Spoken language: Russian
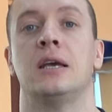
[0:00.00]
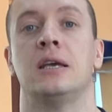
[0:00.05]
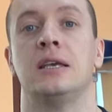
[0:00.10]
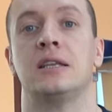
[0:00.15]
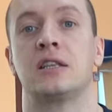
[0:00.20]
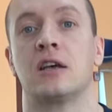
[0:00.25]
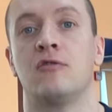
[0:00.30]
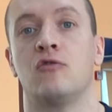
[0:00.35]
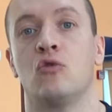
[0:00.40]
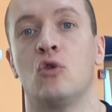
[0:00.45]

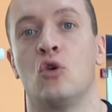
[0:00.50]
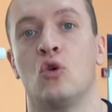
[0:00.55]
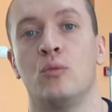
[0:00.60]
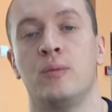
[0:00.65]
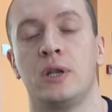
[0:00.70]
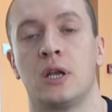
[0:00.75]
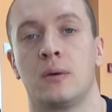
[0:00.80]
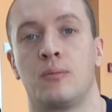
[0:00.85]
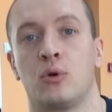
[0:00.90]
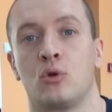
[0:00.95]
Итого у
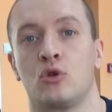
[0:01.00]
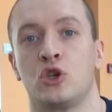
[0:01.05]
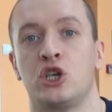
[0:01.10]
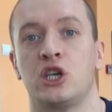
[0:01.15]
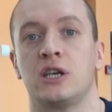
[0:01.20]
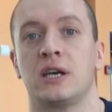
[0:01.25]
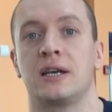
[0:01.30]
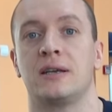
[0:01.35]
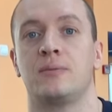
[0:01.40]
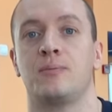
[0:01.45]
меня
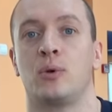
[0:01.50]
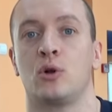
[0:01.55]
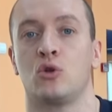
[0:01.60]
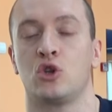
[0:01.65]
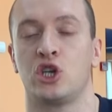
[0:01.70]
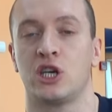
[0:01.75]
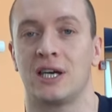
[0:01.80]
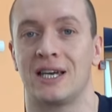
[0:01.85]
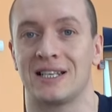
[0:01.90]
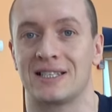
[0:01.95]

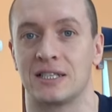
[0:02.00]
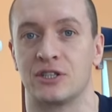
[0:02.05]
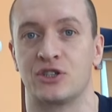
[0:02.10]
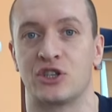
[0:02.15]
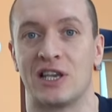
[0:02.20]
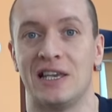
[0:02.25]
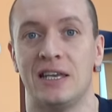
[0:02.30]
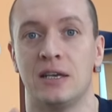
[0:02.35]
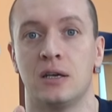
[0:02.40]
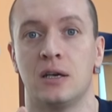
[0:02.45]
получается
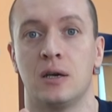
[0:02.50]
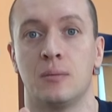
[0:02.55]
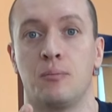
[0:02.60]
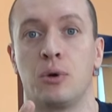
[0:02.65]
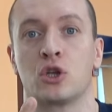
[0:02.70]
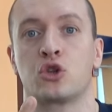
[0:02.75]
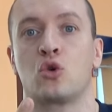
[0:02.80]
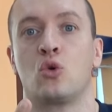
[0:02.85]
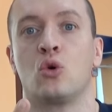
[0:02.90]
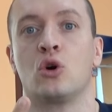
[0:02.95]
три
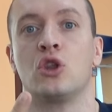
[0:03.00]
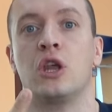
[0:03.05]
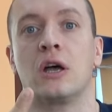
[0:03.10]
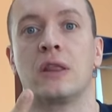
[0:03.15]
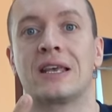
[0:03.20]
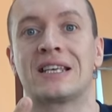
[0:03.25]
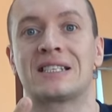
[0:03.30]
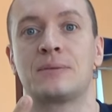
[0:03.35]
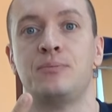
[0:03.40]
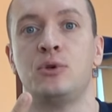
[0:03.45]

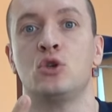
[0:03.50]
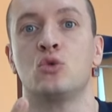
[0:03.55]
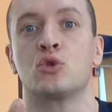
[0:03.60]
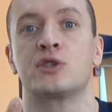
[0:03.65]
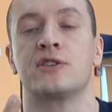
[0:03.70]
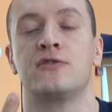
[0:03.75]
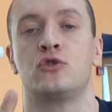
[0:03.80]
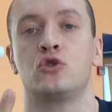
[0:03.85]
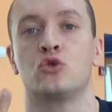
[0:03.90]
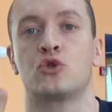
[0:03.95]
подхода на
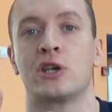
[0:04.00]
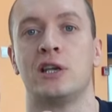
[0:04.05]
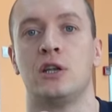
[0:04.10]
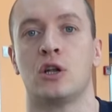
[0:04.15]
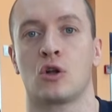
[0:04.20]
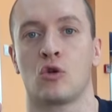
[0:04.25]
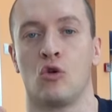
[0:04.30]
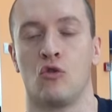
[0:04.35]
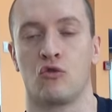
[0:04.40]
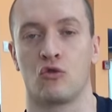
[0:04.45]
спину за всю
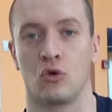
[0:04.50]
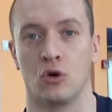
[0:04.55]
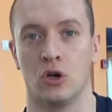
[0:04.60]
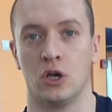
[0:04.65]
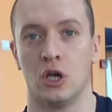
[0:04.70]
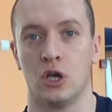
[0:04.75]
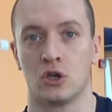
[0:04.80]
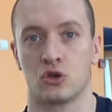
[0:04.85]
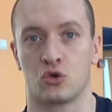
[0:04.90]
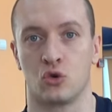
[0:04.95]
тренировку.
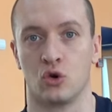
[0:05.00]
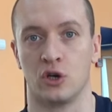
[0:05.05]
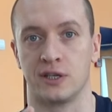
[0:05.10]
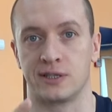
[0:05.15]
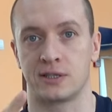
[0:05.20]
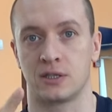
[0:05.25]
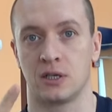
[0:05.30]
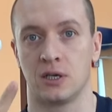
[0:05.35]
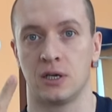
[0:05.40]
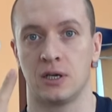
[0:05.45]
То
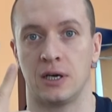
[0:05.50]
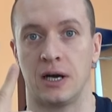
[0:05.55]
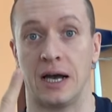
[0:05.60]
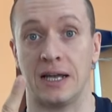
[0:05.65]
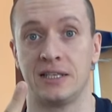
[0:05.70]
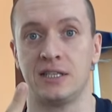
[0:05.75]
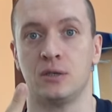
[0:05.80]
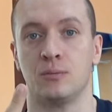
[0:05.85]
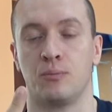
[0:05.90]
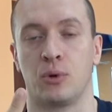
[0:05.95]
есть
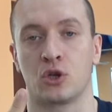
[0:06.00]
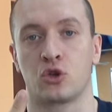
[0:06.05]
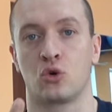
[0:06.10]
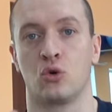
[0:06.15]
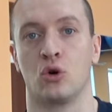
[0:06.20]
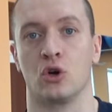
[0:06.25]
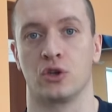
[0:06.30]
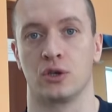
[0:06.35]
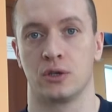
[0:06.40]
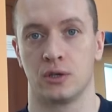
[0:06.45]
один
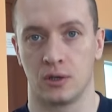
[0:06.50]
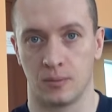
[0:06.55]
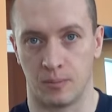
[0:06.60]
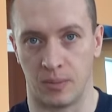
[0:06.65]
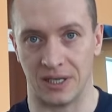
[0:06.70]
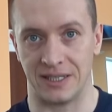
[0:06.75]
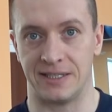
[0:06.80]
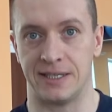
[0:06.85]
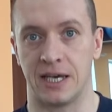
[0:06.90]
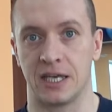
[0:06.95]
подход
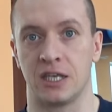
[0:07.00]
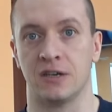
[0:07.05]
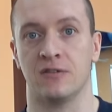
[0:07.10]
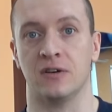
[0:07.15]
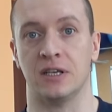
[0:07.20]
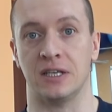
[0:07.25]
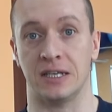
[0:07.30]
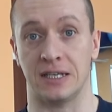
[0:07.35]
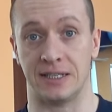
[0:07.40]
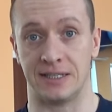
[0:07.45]

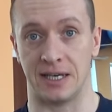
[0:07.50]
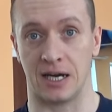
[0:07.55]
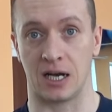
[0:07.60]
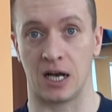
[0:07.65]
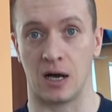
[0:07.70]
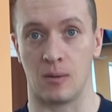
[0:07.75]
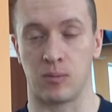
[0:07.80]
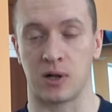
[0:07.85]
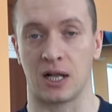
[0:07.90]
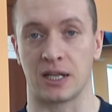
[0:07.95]
подтягивание и
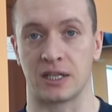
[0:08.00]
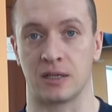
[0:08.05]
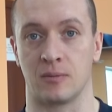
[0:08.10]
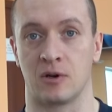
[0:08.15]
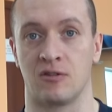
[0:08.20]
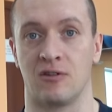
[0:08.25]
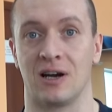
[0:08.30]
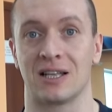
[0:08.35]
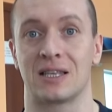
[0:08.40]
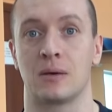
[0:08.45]
тяга
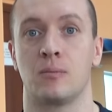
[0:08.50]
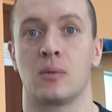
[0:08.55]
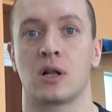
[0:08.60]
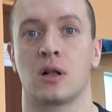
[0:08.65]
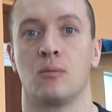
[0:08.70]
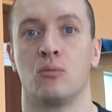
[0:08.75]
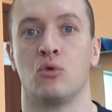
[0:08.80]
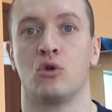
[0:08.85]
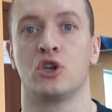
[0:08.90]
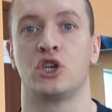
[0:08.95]
обратным хватом
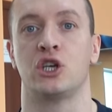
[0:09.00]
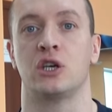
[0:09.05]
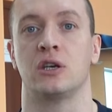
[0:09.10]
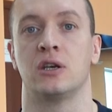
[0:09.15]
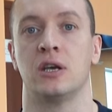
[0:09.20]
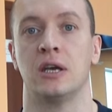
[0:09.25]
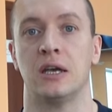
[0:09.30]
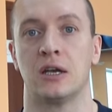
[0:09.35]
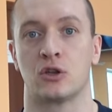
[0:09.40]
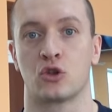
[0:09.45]

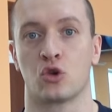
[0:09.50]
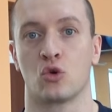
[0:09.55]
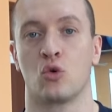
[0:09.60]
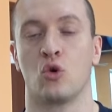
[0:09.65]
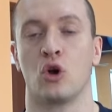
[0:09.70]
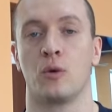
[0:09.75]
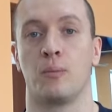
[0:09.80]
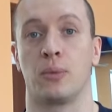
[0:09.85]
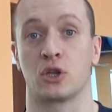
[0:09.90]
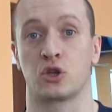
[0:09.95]
рабочий,
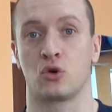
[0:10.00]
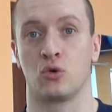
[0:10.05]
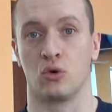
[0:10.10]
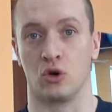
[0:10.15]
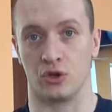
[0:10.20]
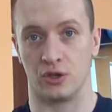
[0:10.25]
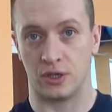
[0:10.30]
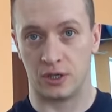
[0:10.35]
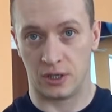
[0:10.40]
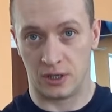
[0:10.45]
другой
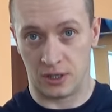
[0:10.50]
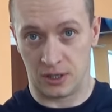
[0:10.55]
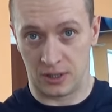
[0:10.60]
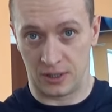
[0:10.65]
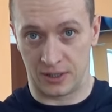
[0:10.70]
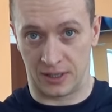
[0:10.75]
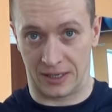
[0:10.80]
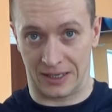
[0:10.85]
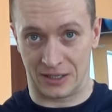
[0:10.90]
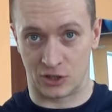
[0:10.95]
подход
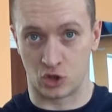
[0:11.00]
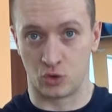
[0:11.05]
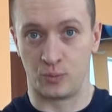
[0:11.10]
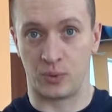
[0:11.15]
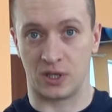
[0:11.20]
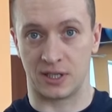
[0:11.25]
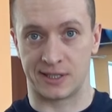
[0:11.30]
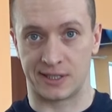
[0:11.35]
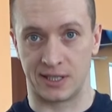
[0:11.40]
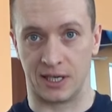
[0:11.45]
э,
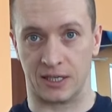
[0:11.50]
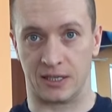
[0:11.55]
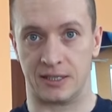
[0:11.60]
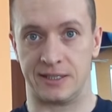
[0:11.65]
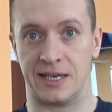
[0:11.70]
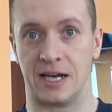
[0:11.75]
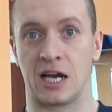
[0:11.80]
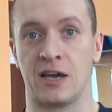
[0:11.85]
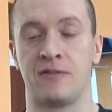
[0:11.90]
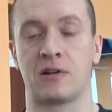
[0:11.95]

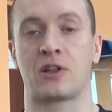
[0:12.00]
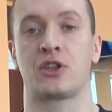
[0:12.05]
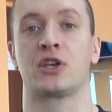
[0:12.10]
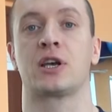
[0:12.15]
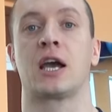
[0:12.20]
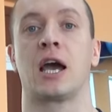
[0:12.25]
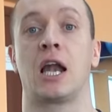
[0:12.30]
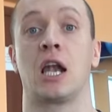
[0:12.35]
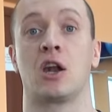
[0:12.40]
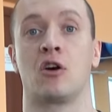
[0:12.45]
суперсет, тяга
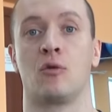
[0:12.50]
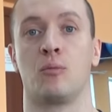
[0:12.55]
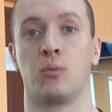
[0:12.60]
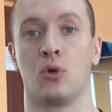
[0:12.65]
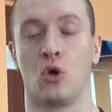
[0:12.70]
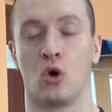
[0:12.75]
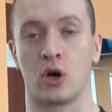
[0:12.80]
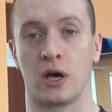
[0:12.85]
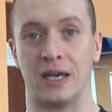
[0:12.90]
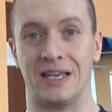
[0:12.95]
вертикального
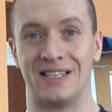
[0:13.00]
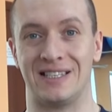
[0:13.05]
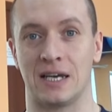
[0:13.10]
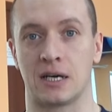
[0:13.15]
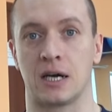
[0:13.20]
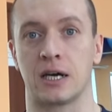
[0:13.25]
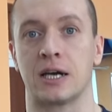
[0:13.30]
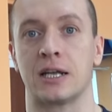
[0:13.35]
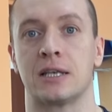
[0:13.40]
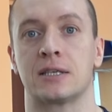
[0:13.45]
блока и
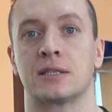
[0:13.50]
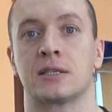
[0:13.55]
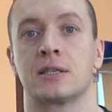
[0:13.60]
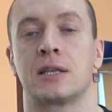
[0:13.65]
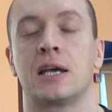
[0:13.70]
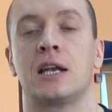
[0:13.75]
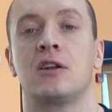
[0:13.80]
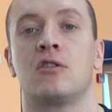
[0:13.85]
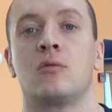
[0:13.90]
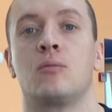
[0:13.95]
тяга
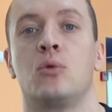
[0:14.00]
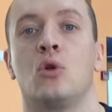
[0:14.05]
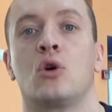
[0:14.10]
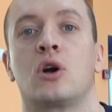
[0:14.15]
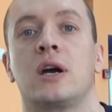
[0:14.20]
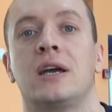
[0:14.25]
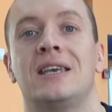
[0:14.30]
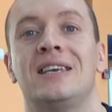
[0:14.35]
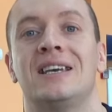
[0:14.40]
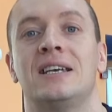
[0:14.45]
горизонтального
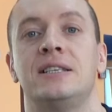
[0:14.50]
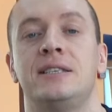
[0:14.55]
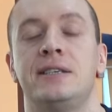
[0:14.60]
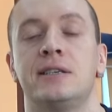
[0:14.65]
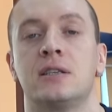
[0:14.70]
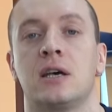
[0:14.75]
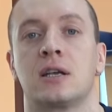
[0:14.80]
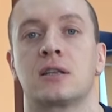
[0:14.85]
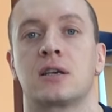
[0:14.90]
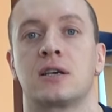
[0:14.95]
блока и
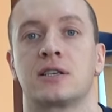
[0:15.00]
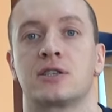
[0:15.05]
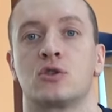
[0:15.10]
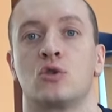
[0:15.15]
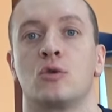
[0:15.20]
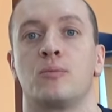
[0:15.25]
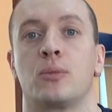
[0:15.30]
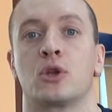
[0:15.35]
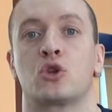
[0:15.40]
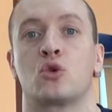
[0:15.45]
один
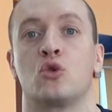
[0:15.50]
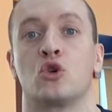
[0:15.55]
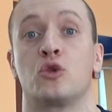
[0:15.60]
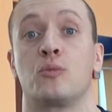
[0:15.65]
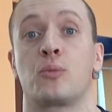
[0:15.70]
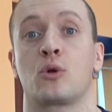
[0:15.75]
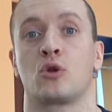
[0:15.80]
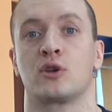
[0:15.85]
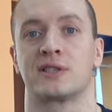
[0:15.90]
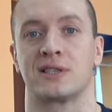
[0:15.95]
отказной
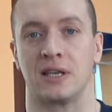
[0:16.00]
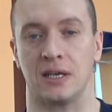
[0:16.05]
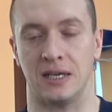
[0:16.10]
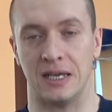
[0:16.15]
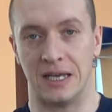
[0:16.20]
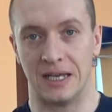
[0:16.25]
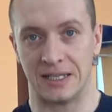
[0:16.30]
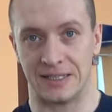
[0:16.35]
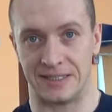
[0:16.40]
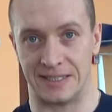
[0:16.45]
подход просто,
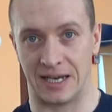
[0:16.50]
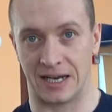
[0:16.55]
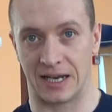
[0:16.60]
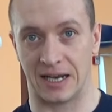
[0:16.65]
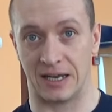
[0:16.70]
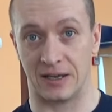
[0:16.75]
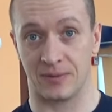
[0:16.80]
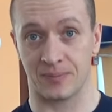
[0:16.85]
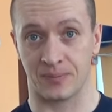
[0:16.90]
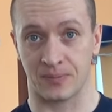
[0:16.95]

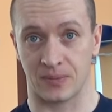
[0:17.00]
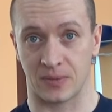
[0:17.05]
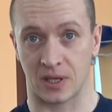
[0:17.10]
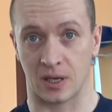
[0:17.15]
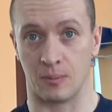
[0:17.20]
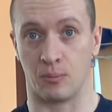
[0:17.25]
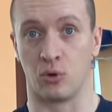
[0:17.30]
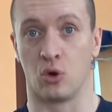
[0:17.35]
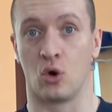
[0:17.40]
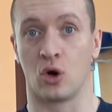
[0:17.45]
тяга
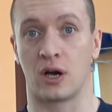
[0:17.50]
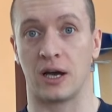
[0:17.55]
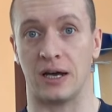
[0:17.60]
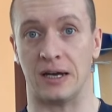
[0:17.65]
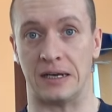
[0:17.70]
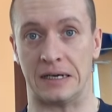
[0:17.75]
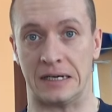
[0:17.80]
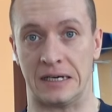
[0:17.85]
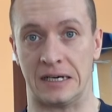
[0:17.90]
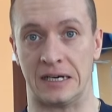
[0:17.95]

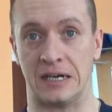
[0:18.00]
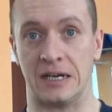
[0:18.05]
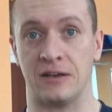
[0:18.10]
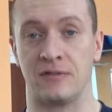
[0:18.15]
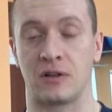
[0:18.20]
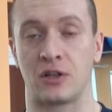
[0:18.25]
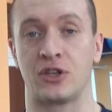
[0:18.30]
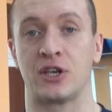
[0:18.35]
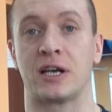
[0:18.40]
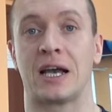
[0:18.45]
блока
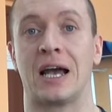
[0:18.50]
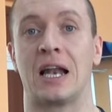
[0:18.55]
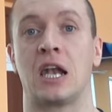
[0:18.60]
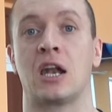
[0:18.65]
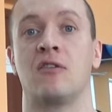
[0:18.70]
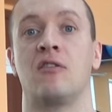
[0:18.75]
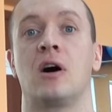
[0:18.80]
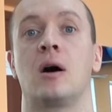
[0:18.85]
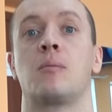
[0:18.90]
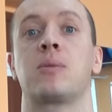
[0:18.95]
э,
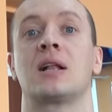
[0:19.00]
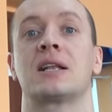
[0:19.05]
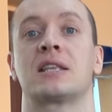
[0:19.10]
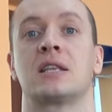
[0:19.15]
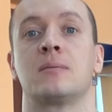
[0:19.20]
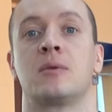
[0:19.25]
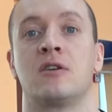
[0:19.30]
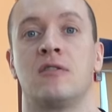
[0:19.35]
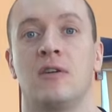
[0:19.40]
вертикального обратным